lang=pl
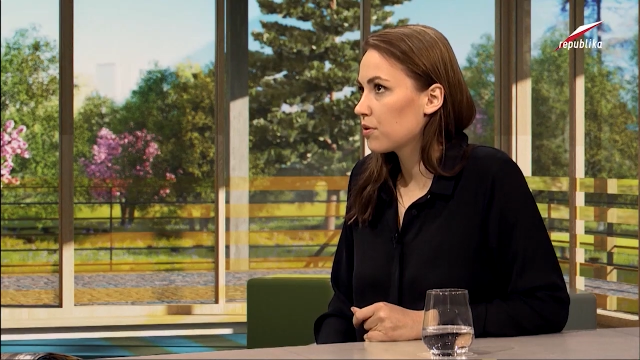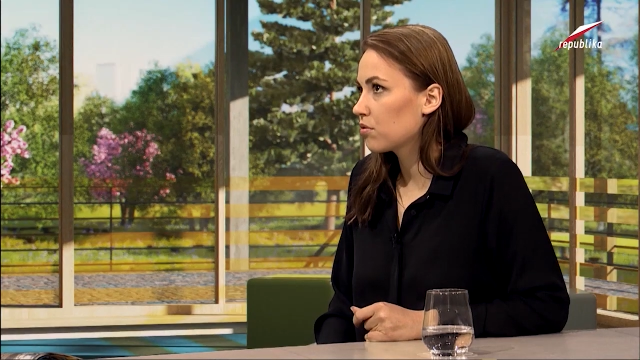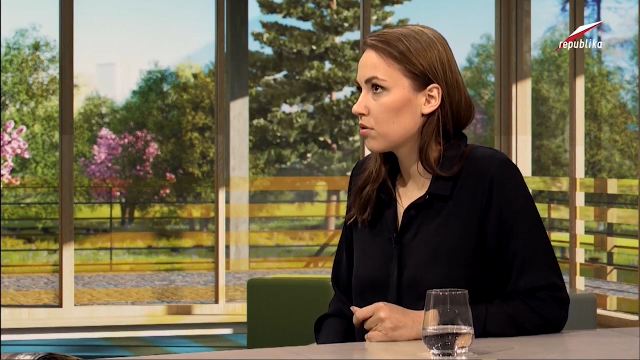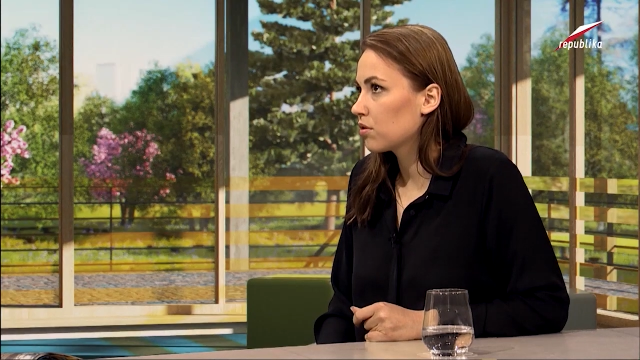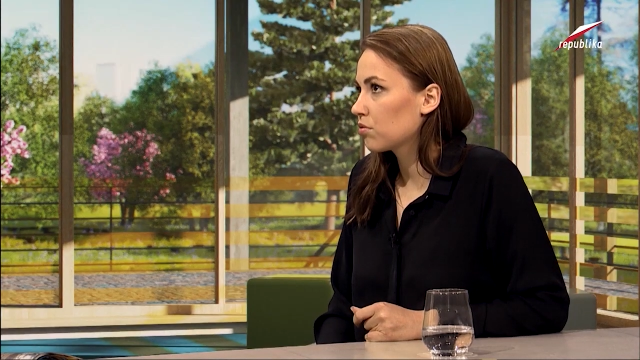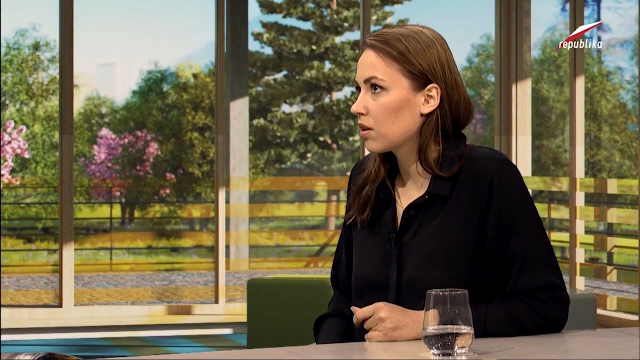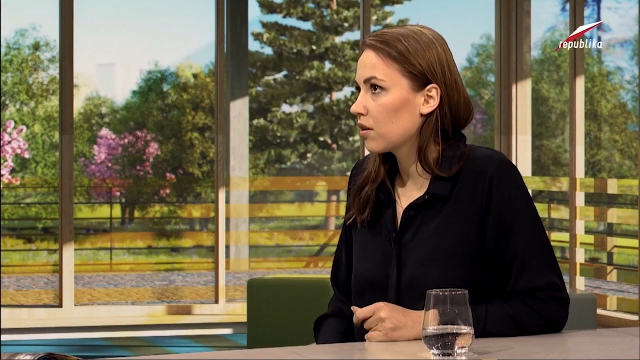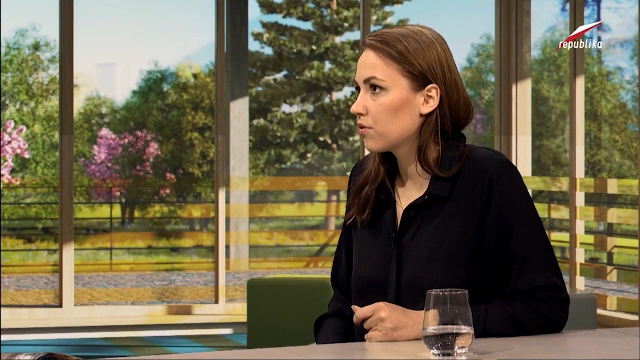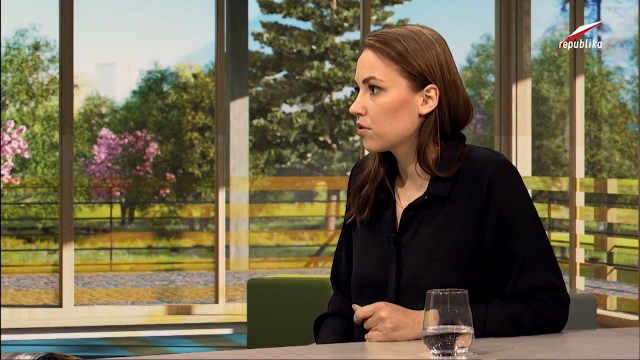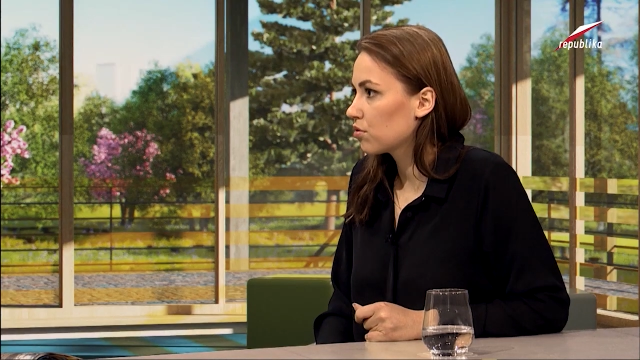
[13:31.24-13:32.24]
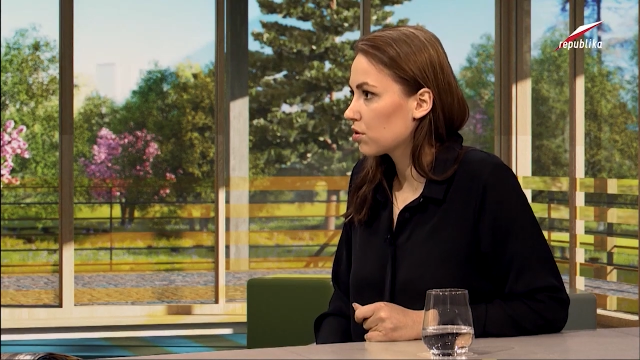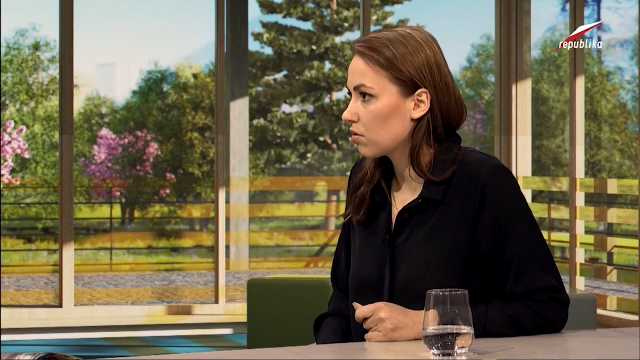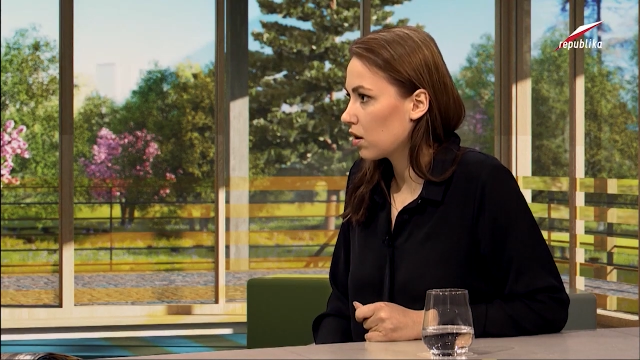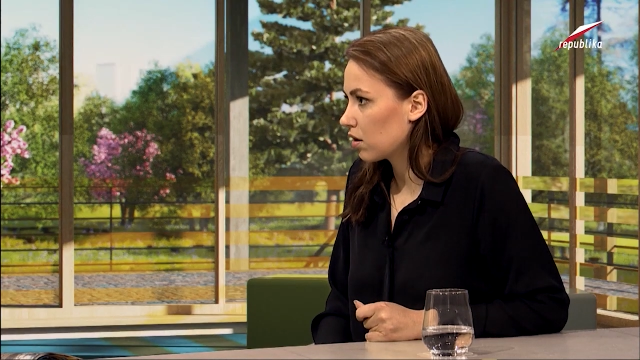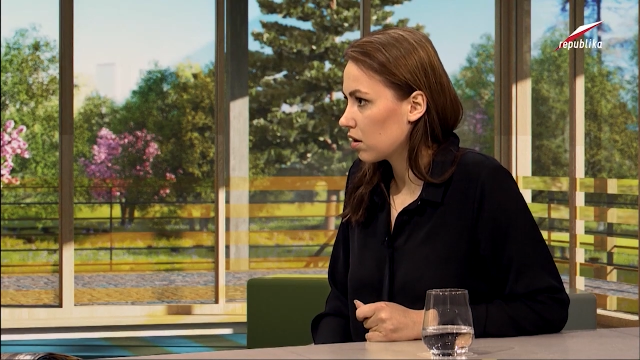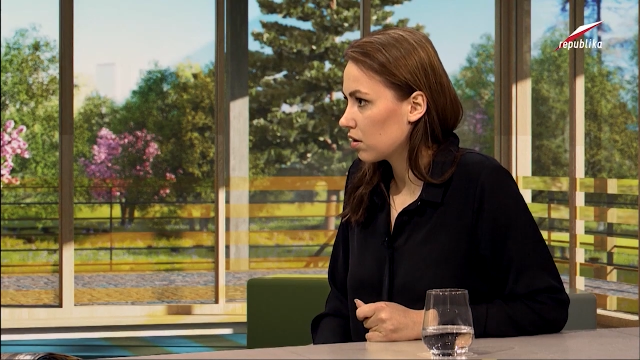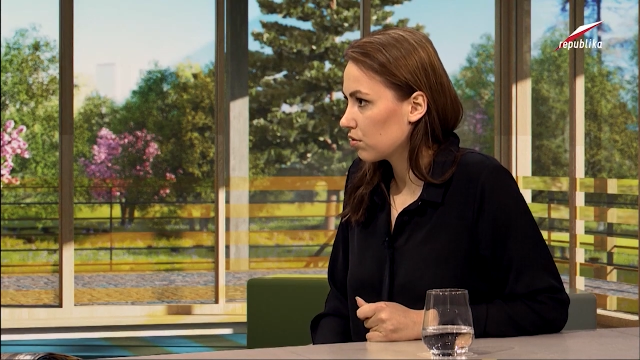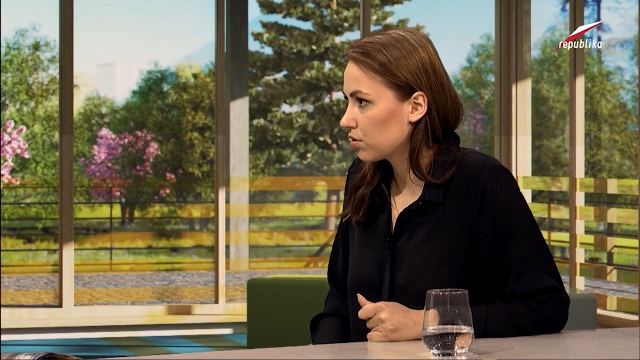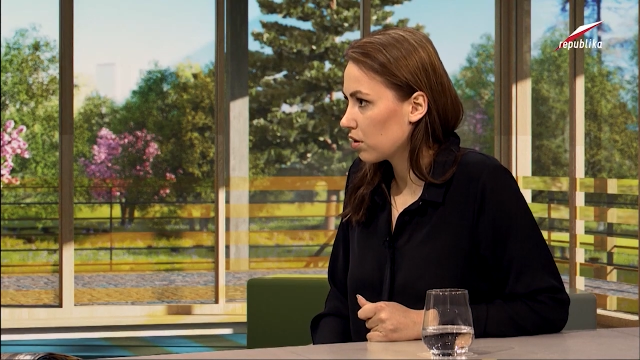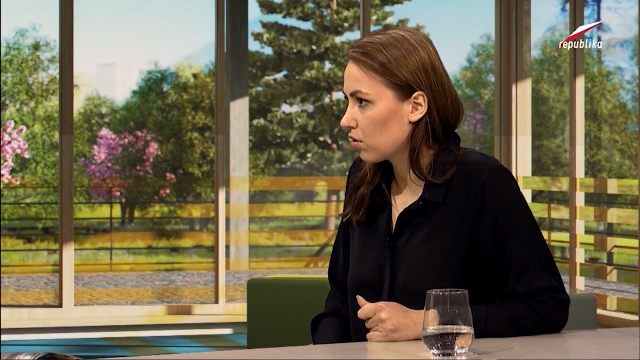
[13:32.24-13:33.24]
Prokuratura wykluczyła
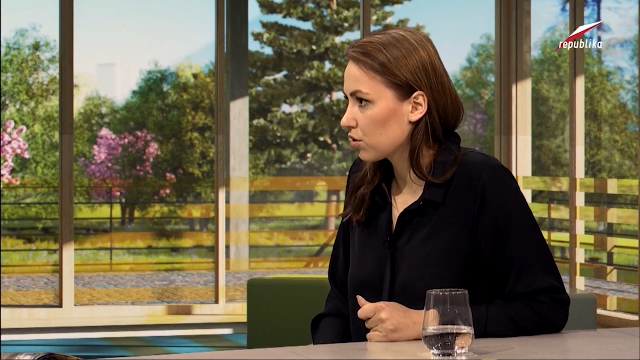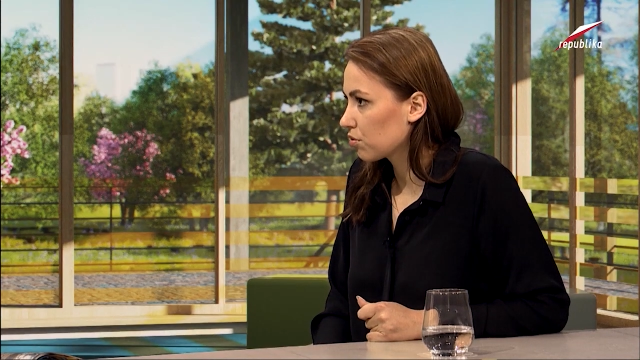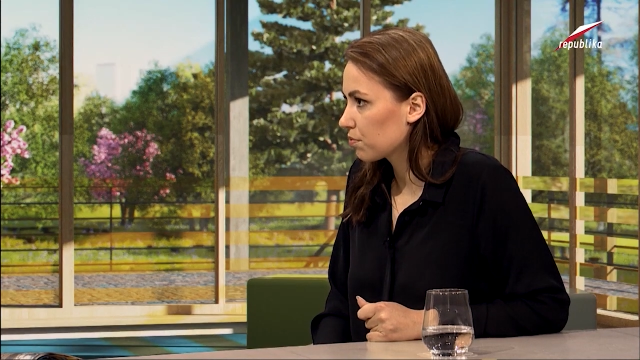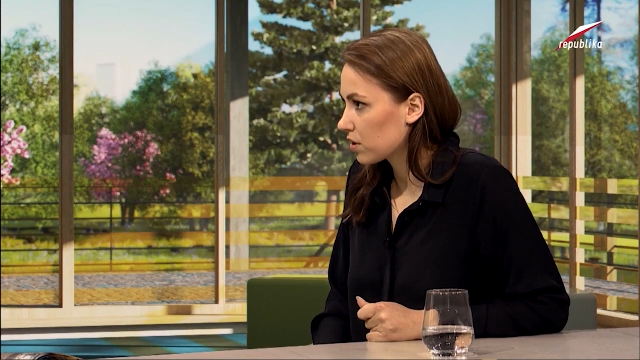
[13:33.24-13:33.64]
udział osób